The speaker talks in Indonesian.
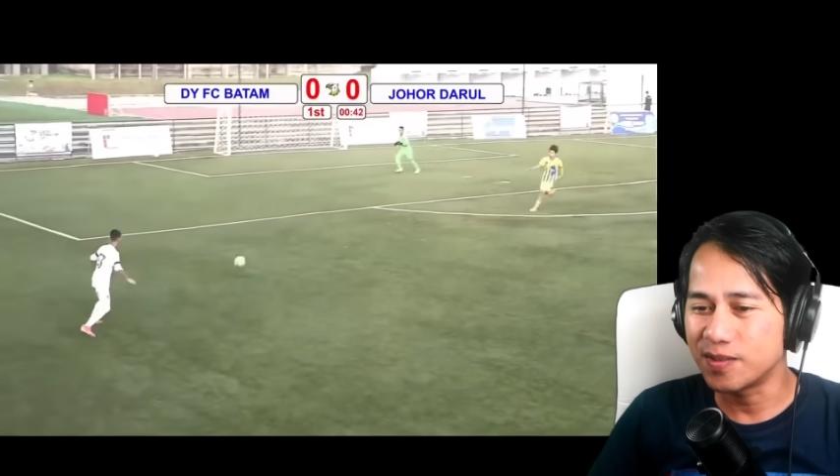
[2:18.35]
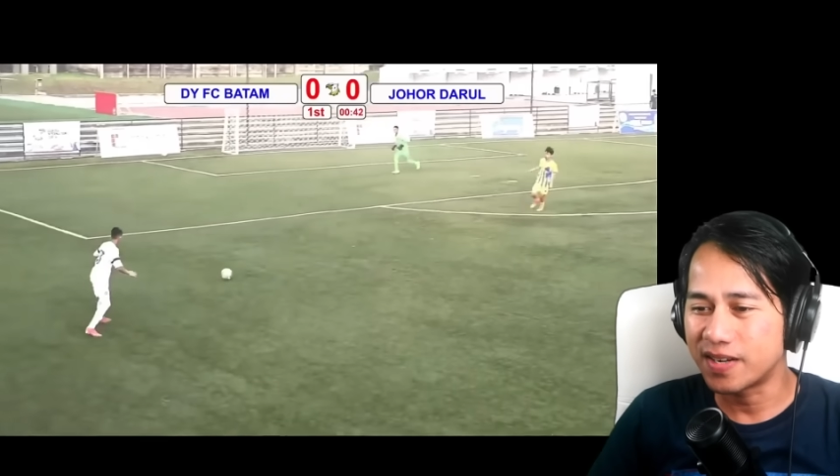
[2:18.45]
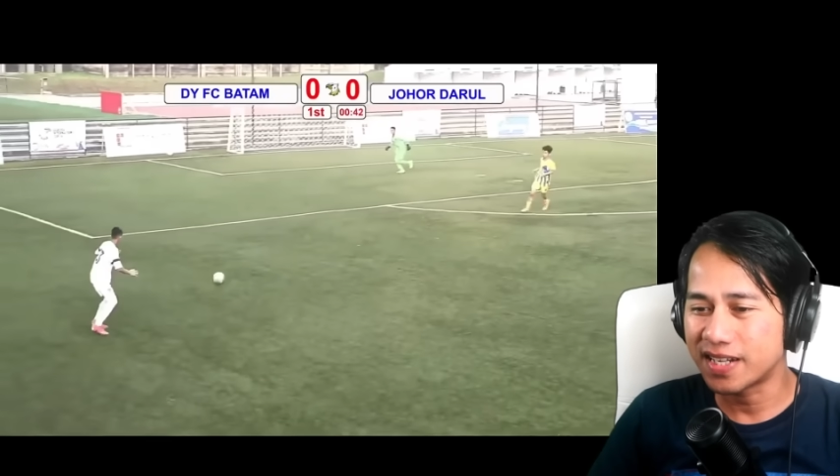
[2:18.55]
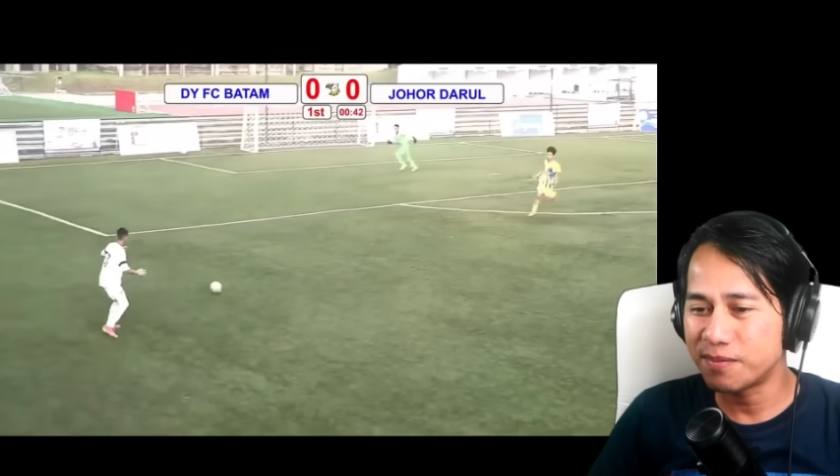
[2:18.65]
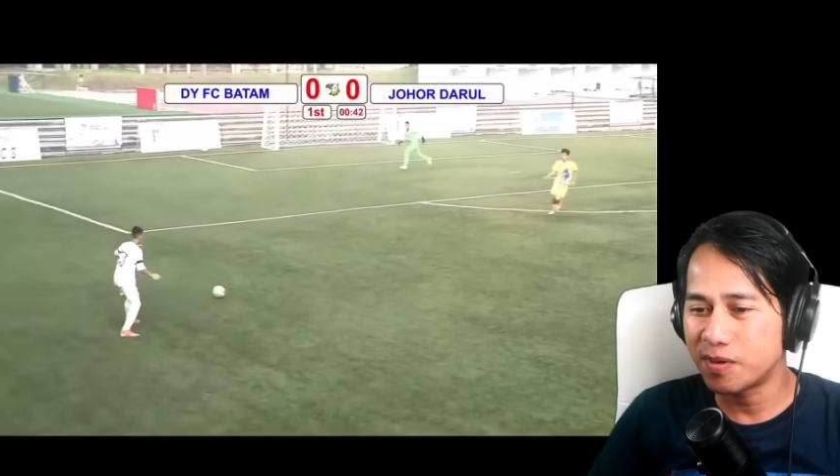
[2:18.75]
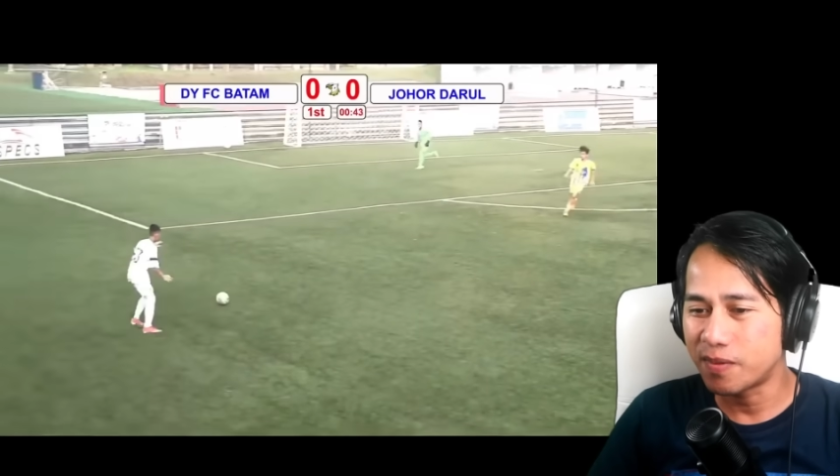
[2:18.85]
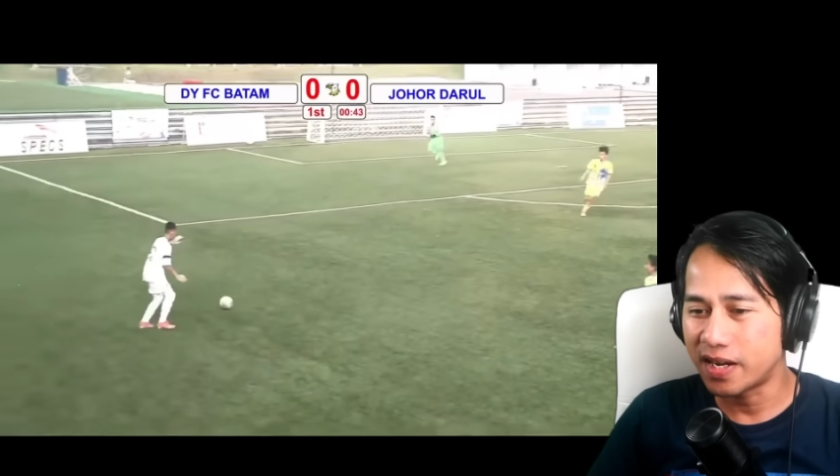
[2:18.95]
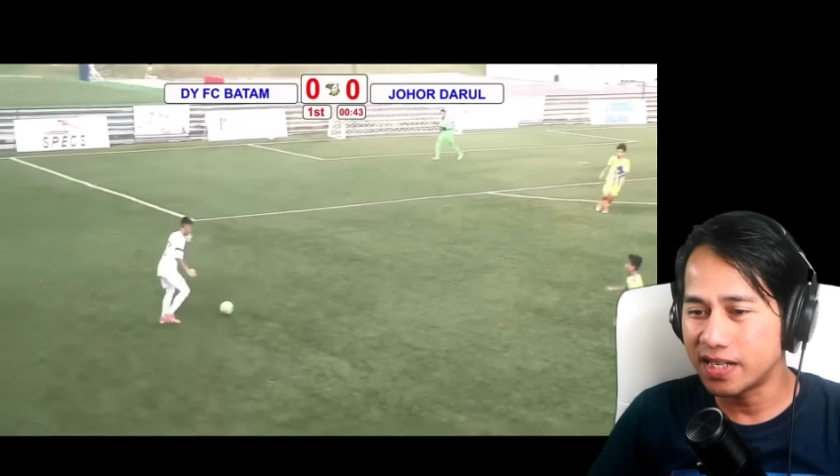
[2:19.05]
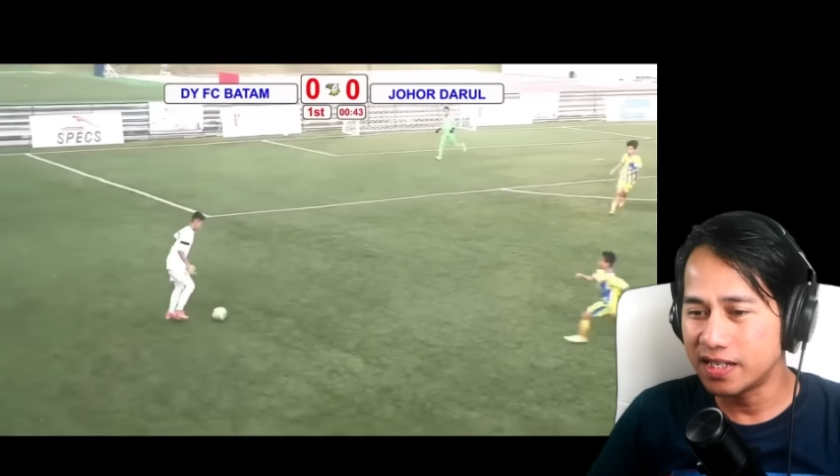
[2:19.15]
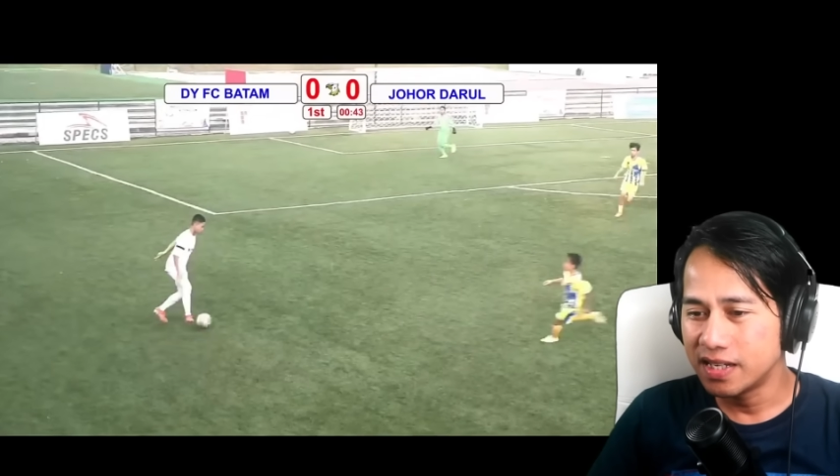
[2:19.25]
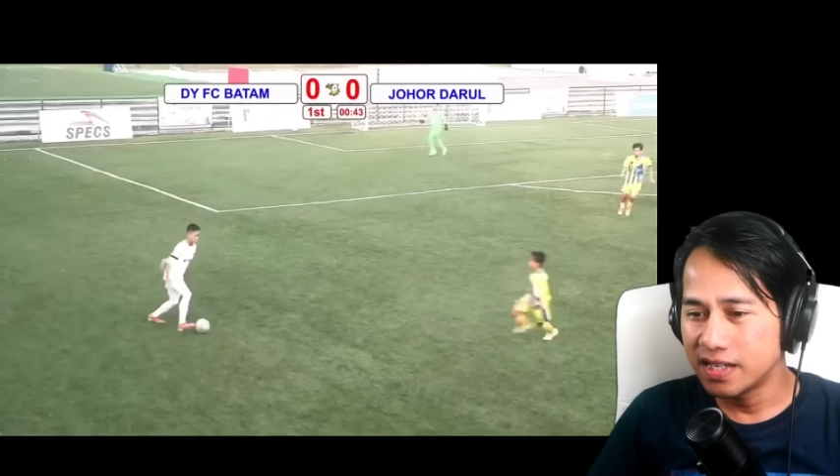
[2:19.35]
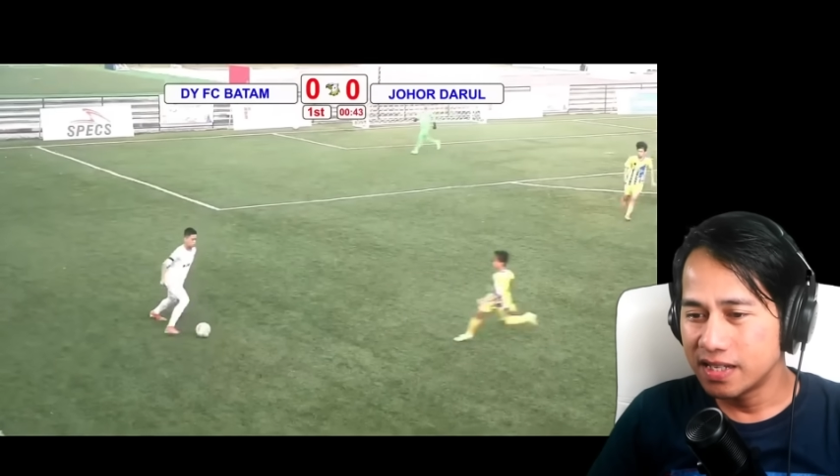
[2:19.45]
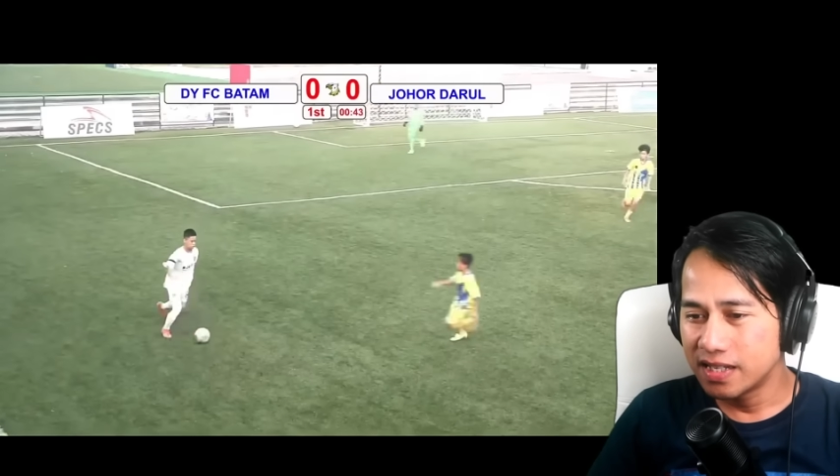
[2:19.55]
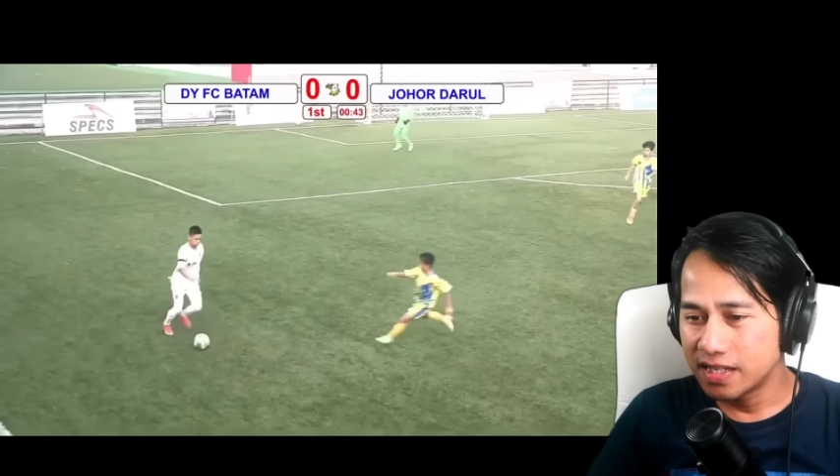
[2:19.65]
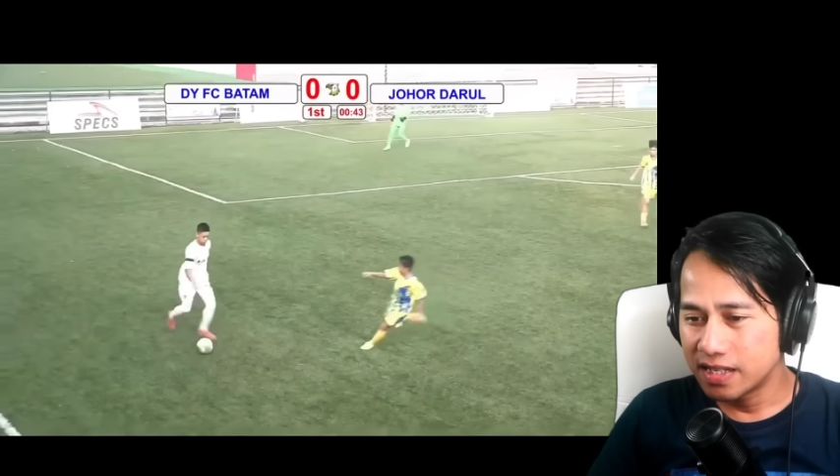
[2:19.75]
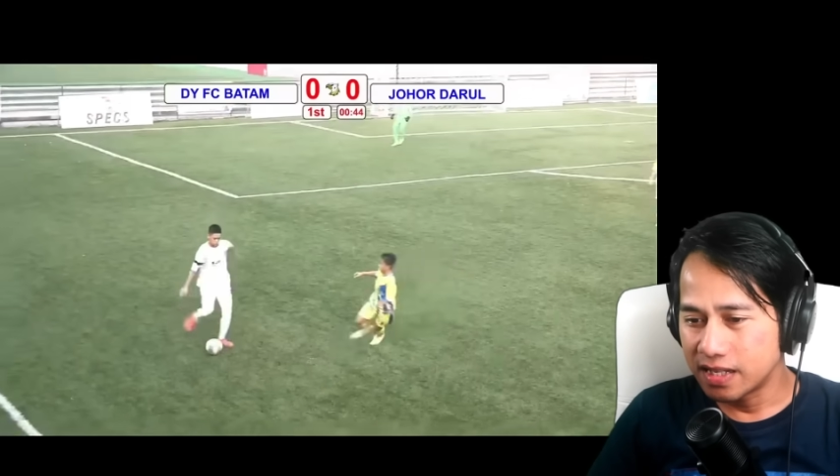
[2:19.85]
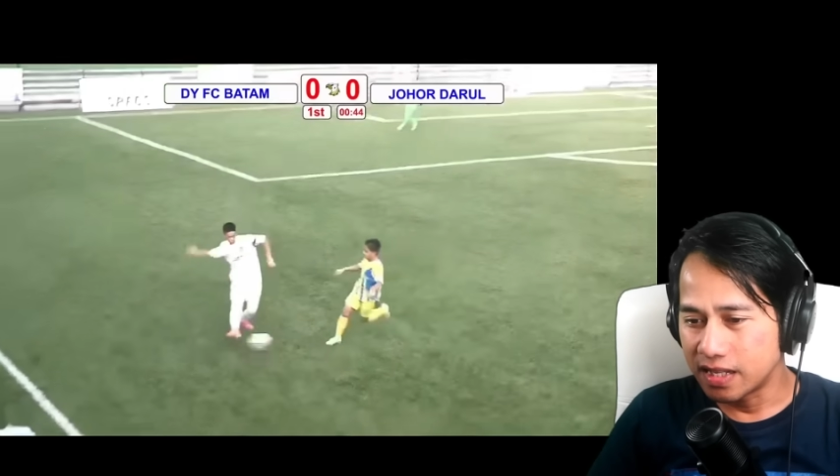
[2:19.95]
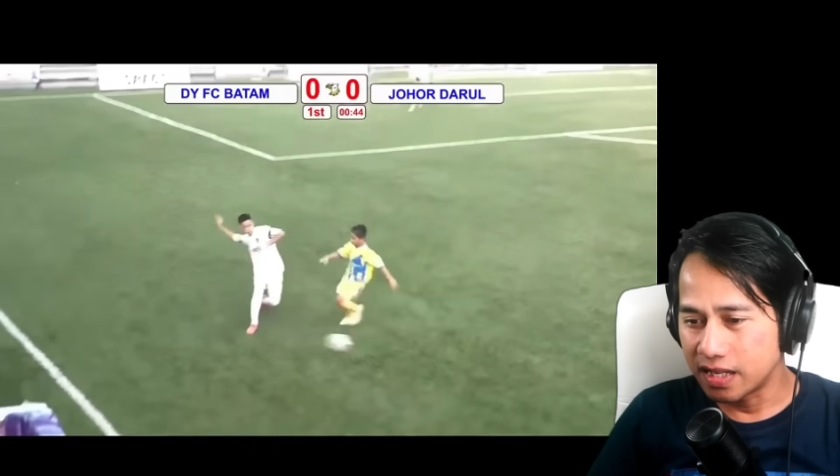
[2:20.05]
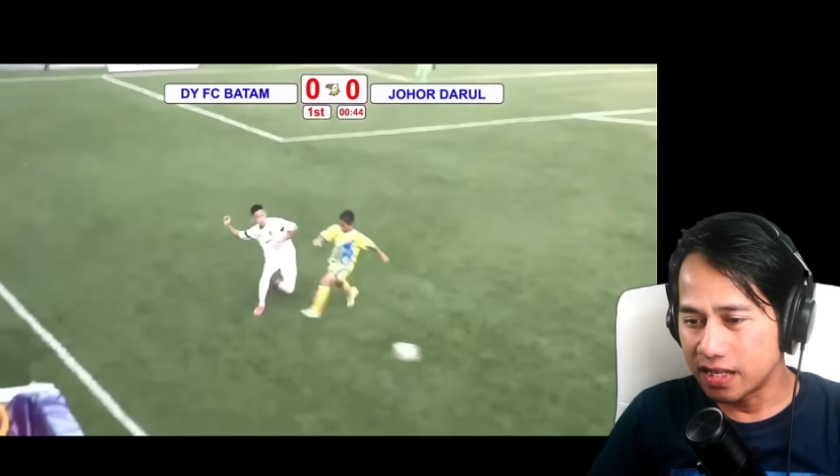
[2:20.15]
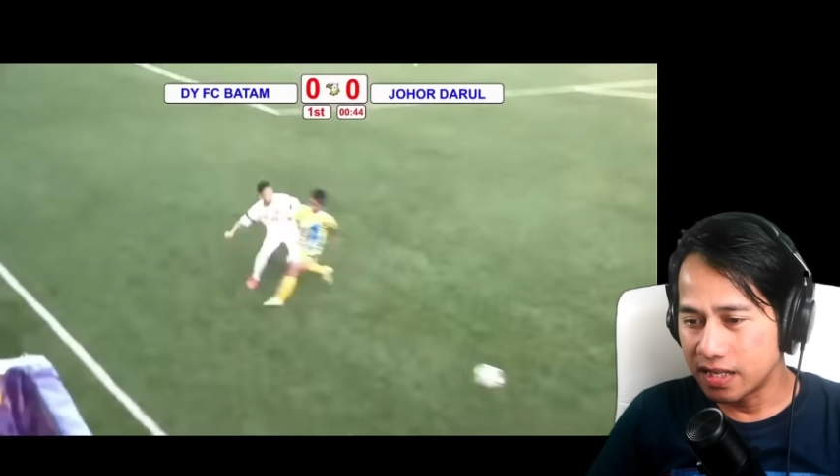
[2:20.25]
mereka bermain
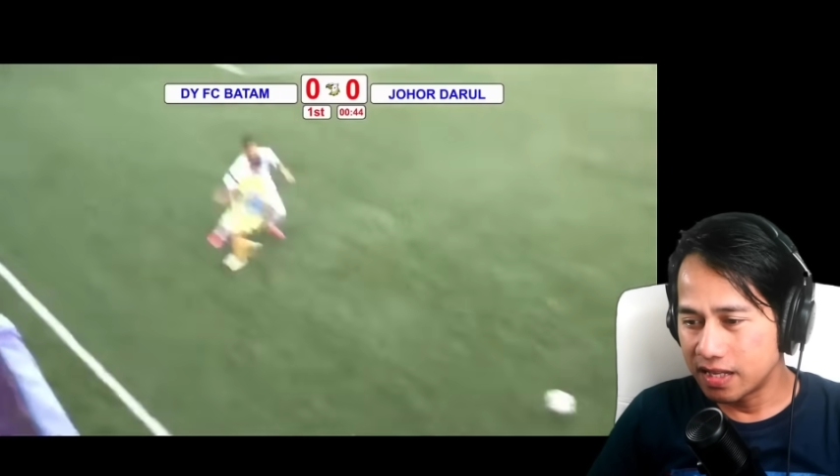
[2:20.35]
nah,